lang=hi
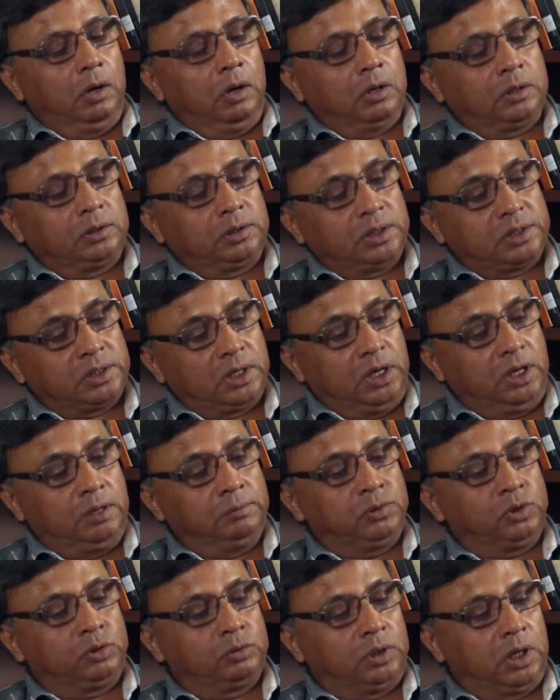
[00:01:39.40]
और
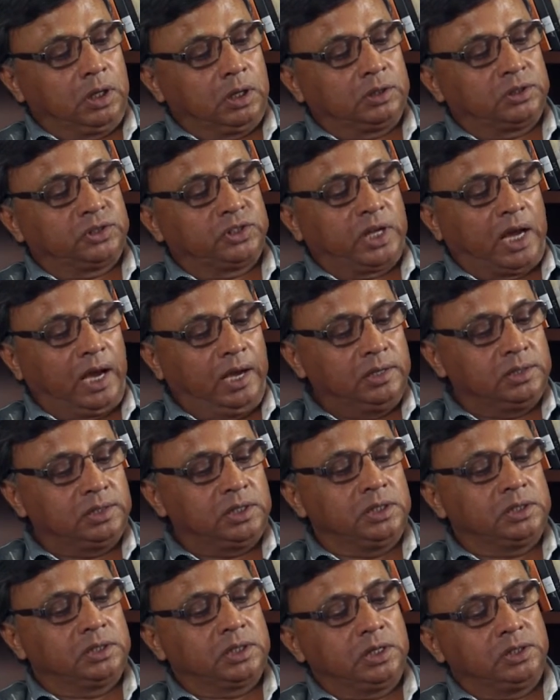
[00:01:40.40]
तस्लीम शुदा
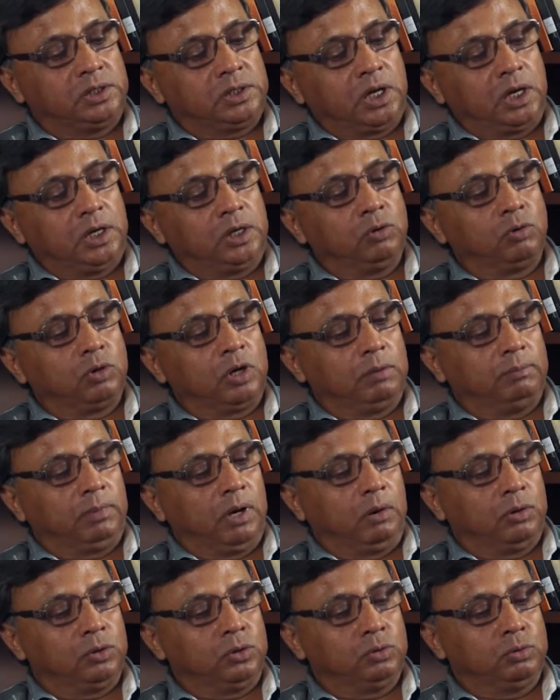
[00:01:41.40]
साइंसी सच्चाइयों के
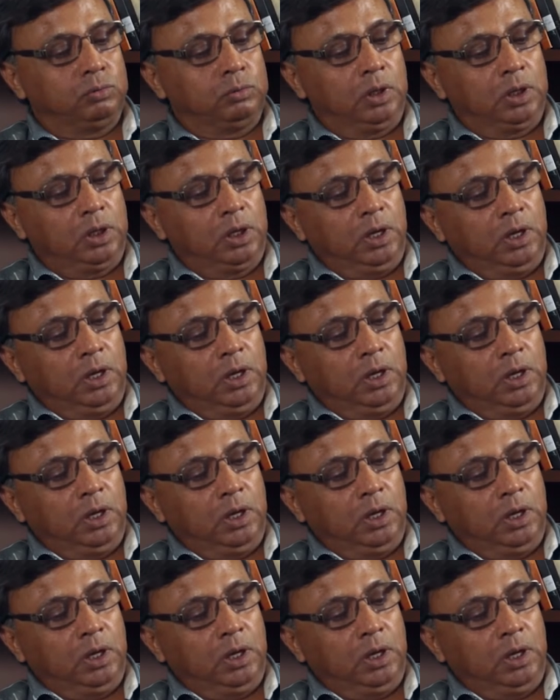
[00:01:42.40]
बावजूद